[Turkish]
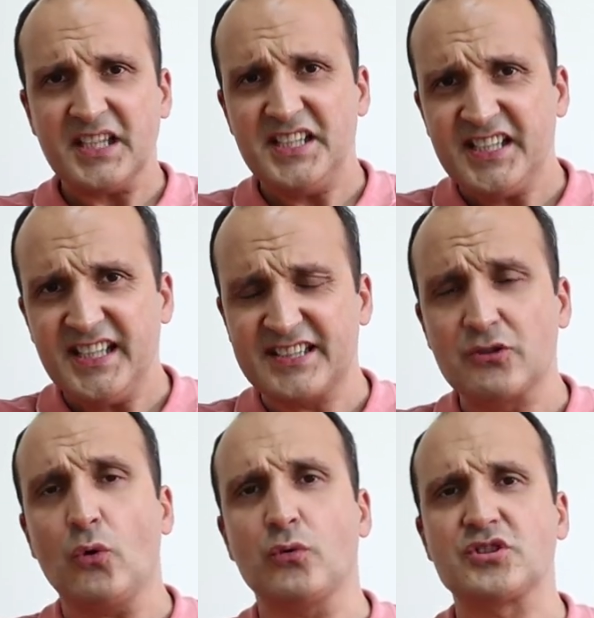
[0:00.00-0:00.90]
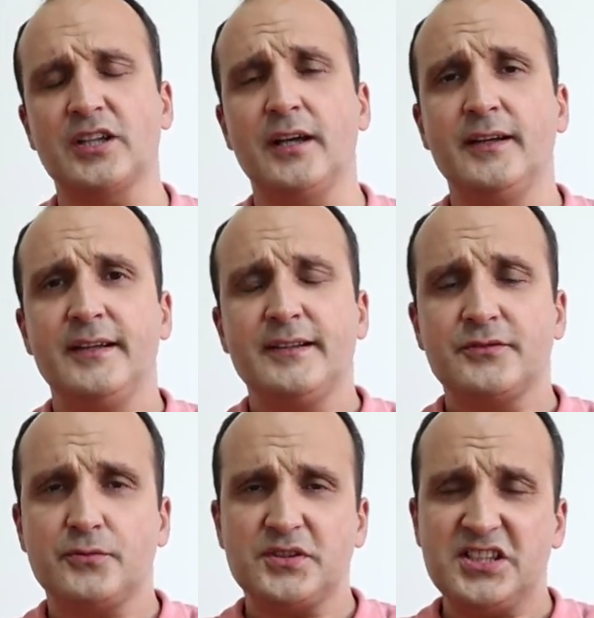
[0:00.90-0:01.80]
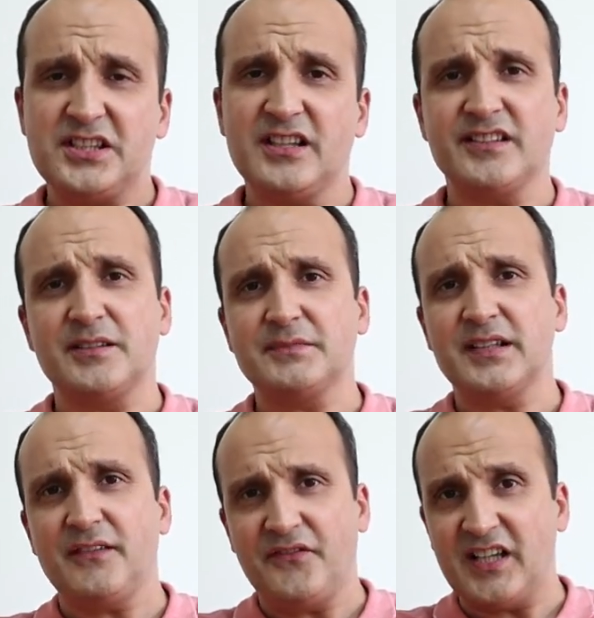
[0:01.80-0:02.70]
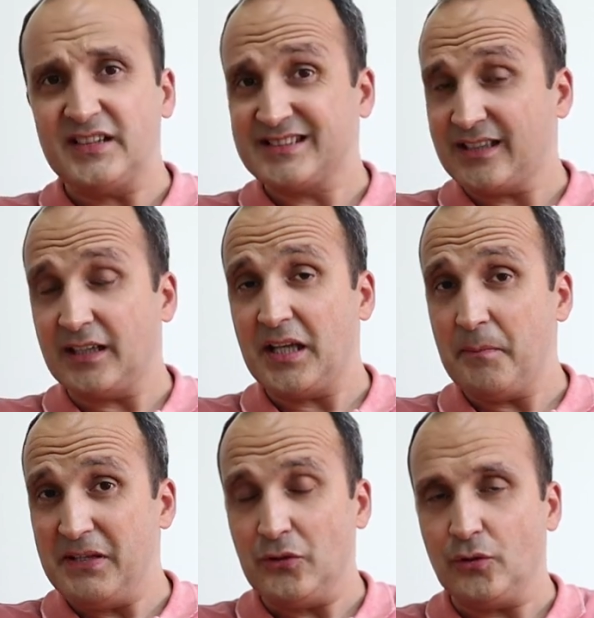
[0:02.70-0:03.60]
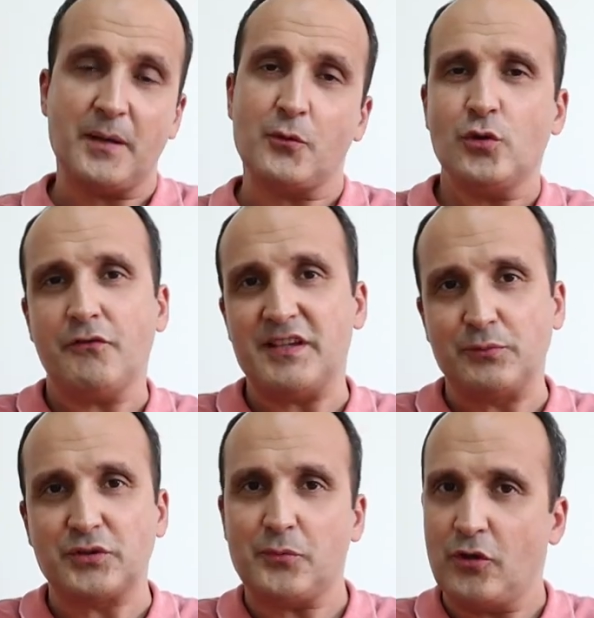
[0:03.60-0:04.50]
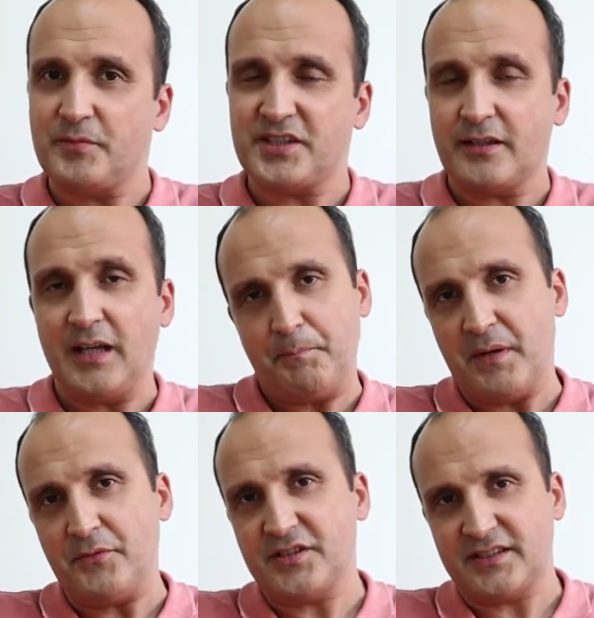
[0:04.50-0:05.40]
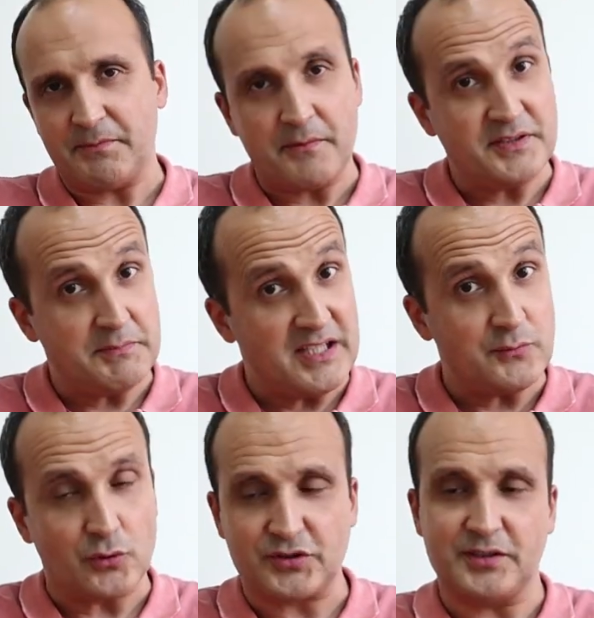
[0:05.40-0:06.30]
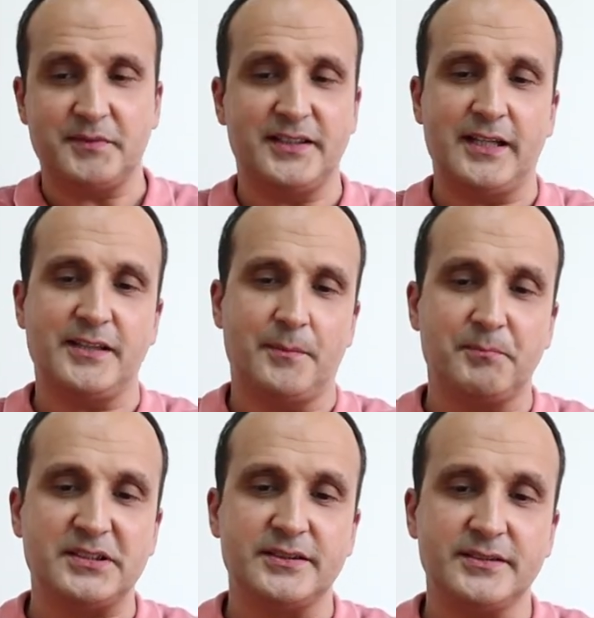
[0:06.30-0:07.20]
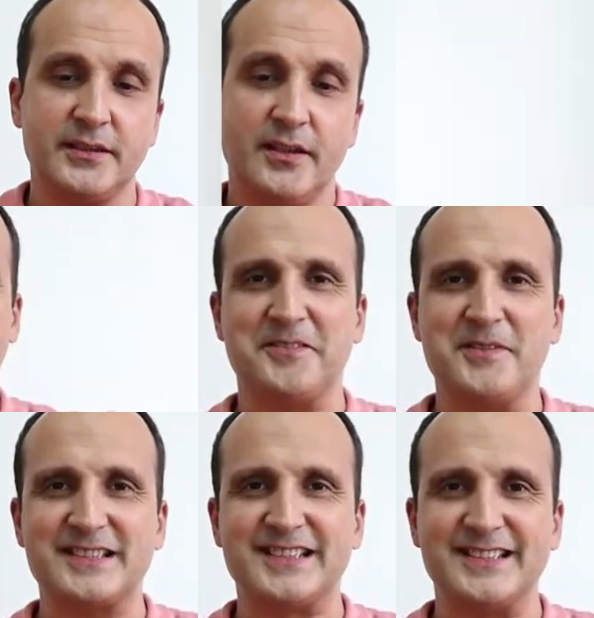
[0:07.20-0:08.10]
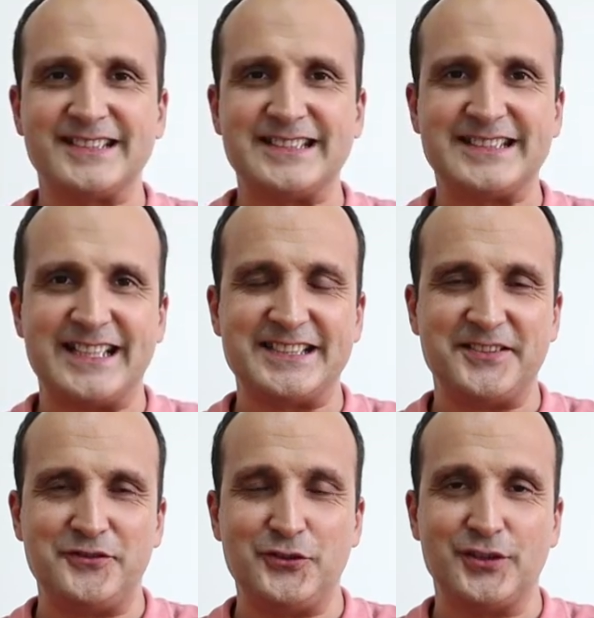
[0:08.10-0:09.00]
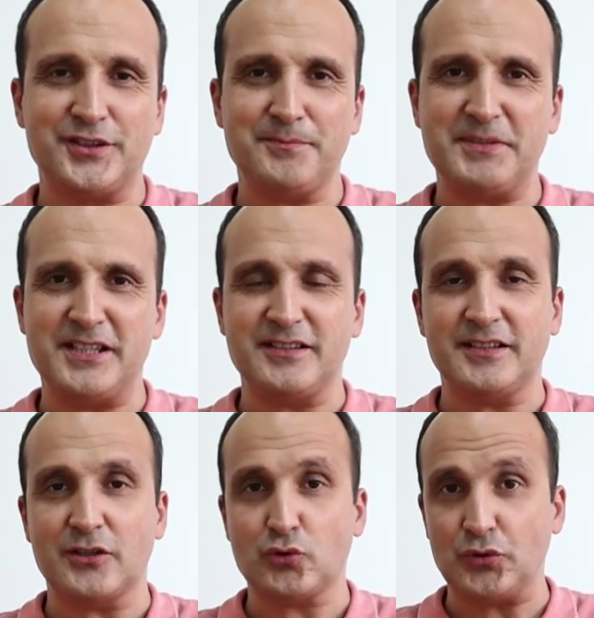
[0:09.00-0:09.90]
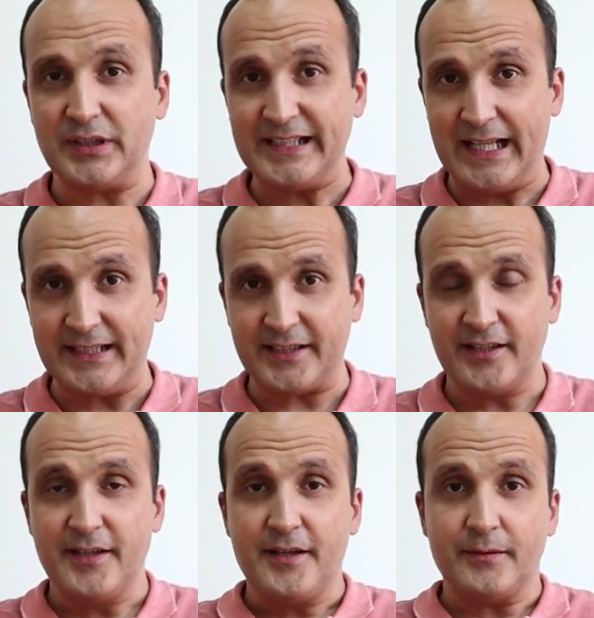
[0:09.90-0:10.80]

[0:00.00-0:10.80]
2x de olsa ciddi anlamda fayda sağlayabiliyor. Ama Huawei burada böyle bir şey yapmamış. Sebebini bilemiyoruz tabii neden yapmadığını. Evet kamerası nasıl serisi videolarının birinin daha sonuna geldik.